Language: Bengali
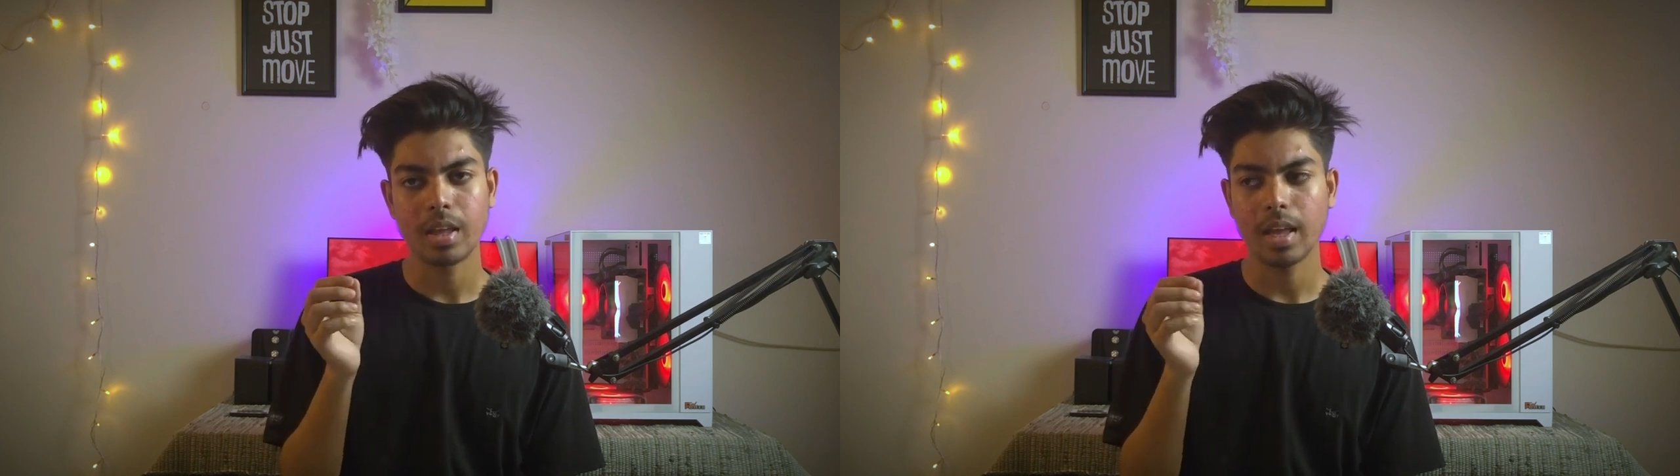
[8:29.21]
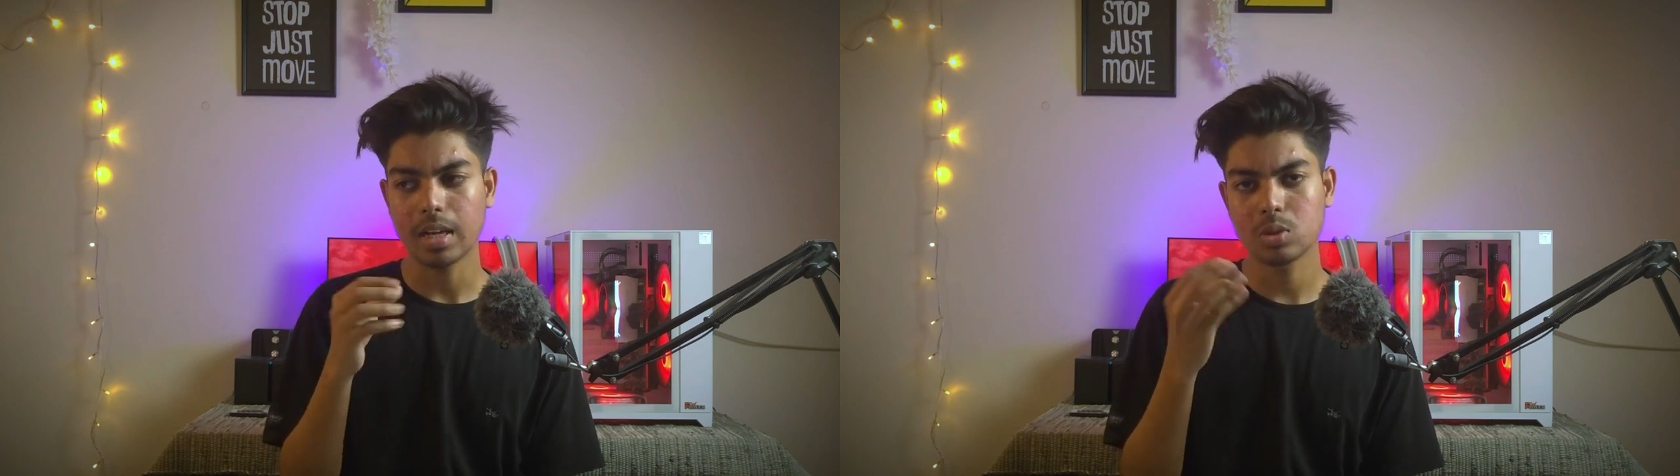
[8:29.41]

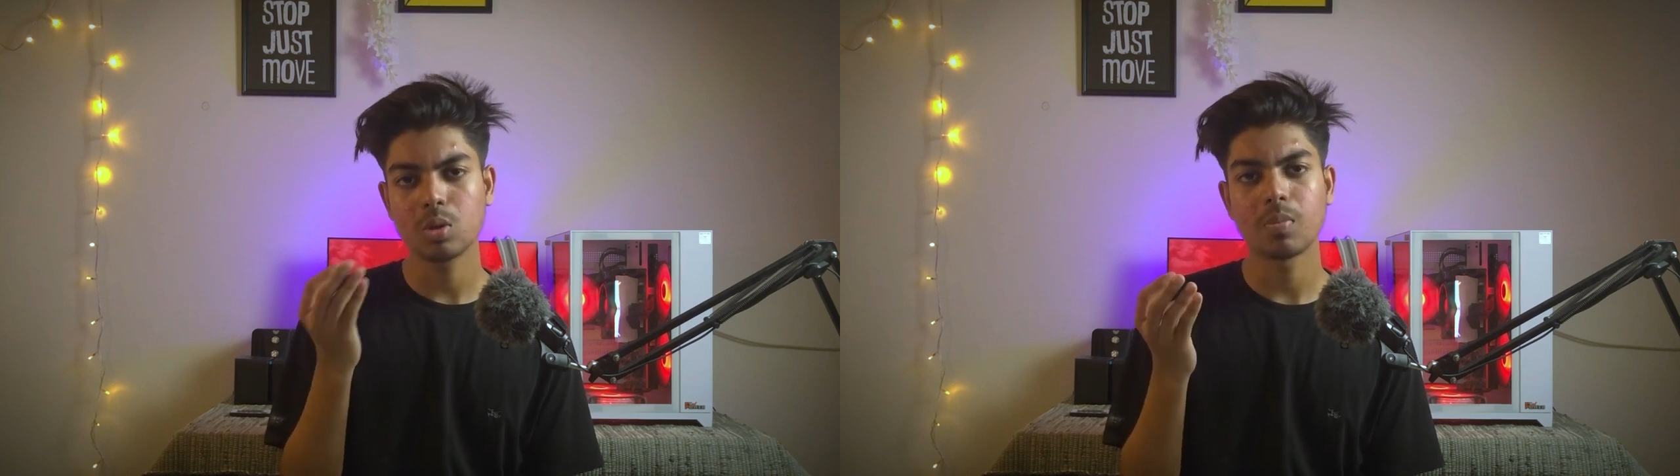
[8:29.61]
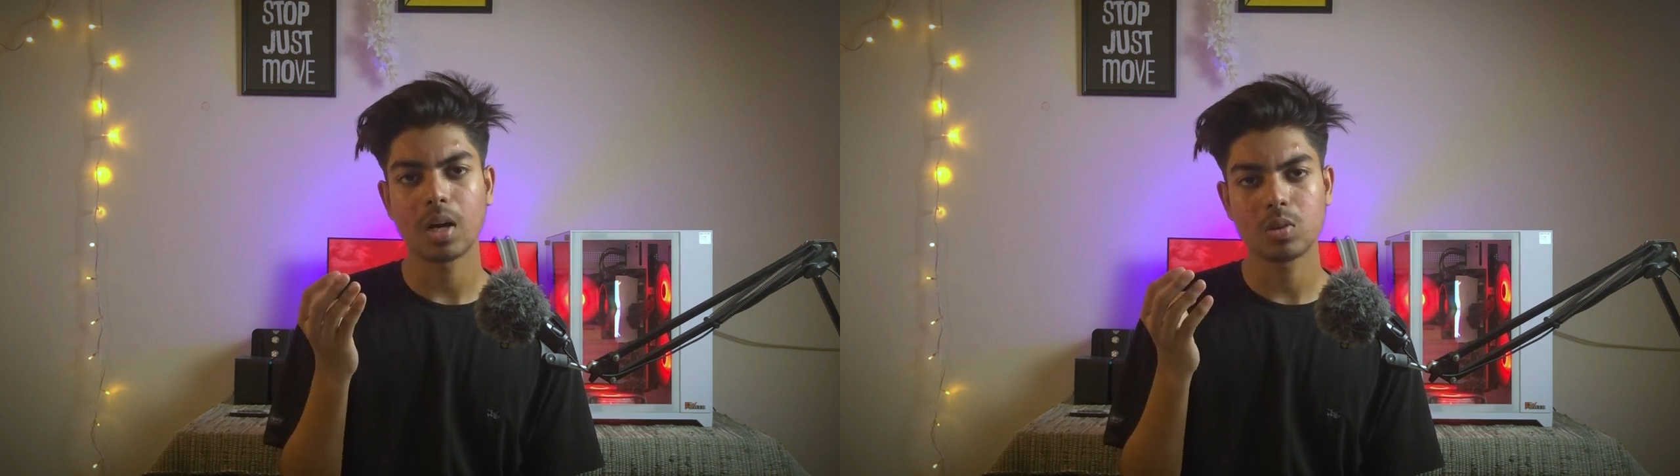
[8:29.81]
একজন
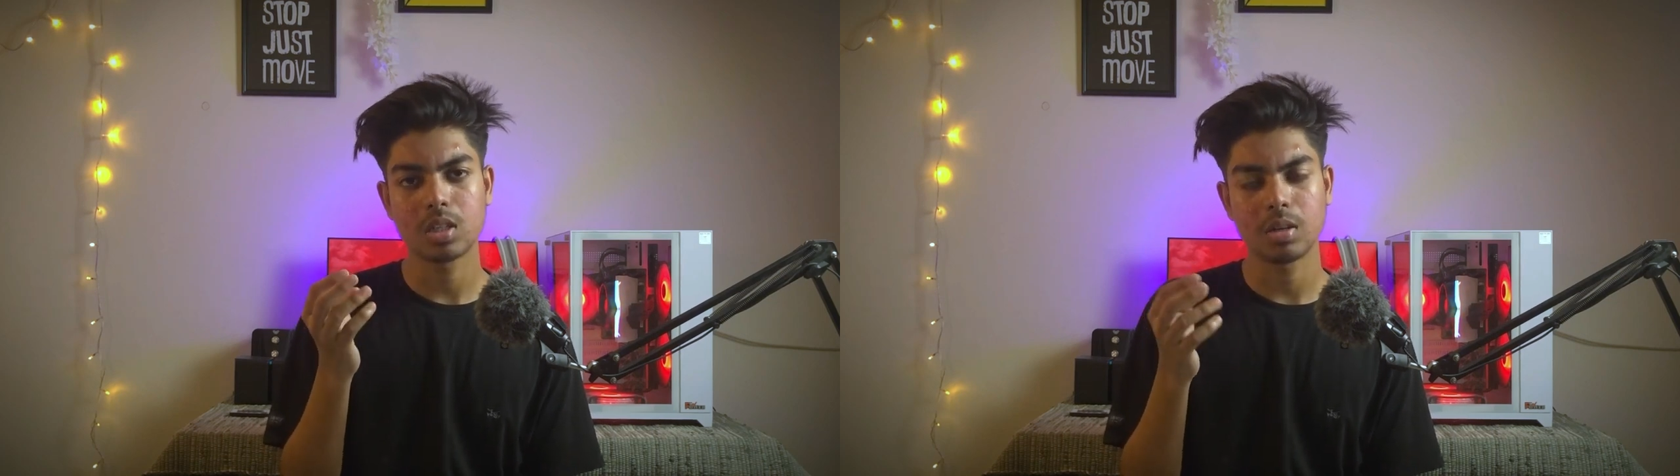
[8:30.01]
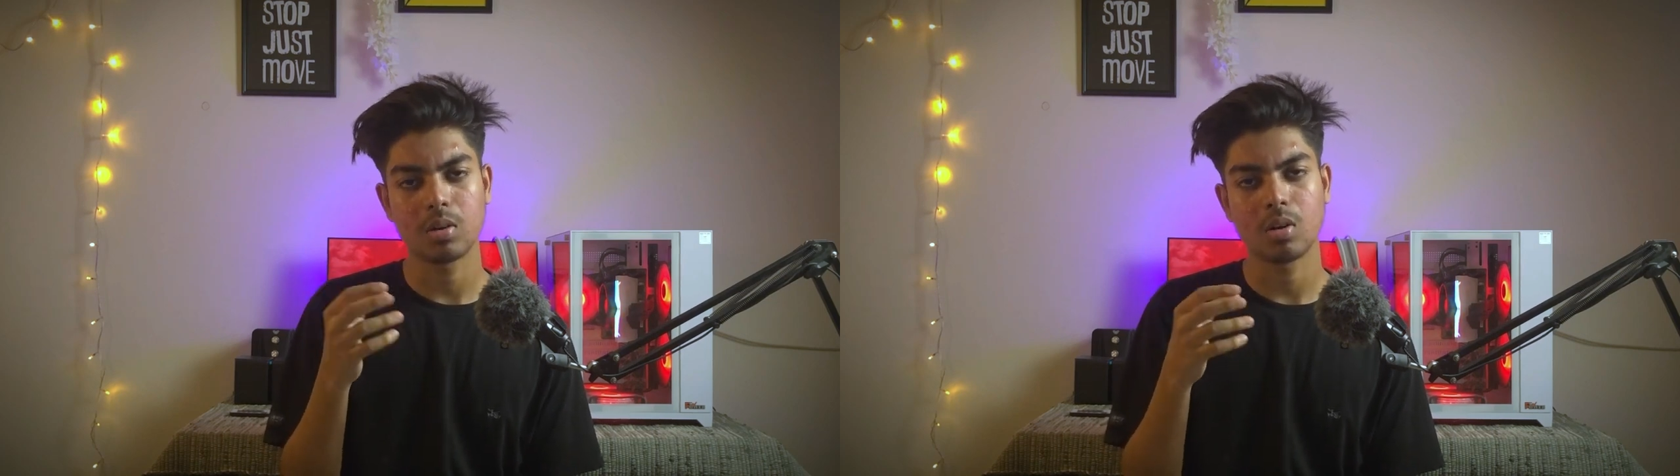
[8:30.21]

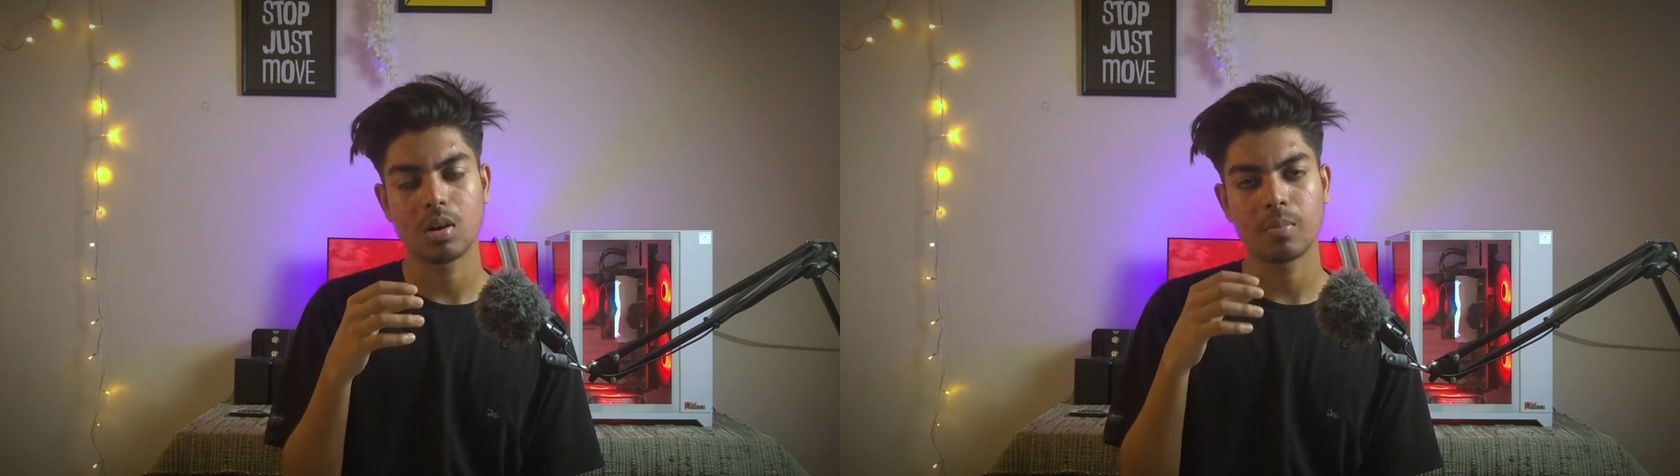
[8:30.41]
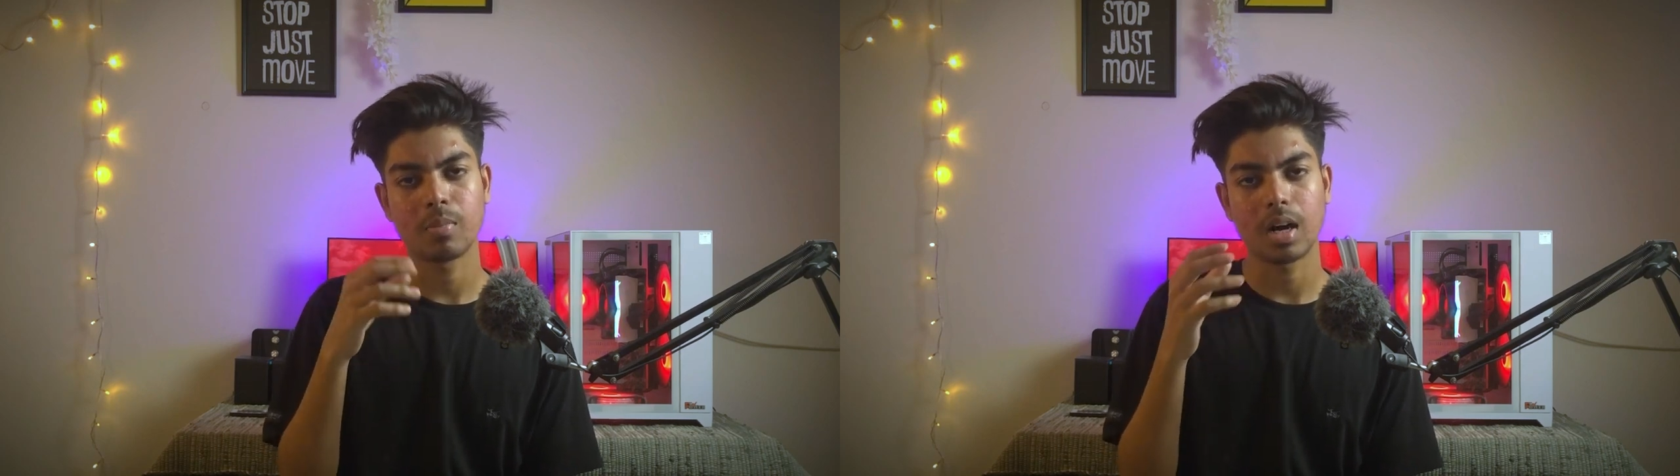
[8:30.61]
মানুষই
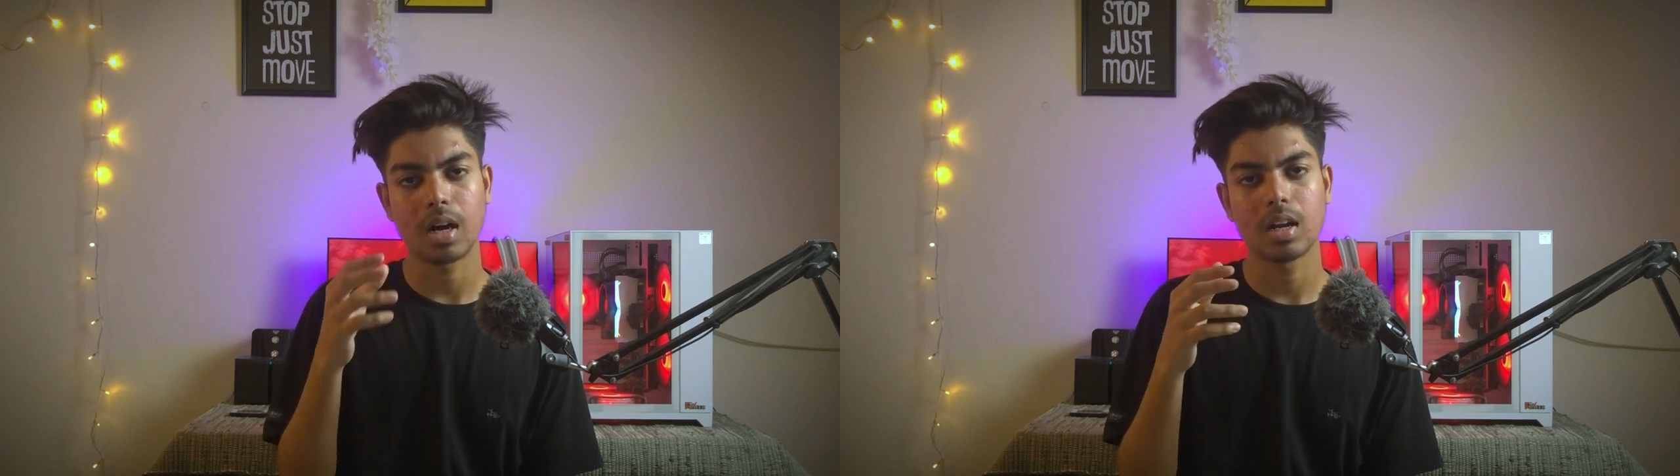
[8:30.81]
বা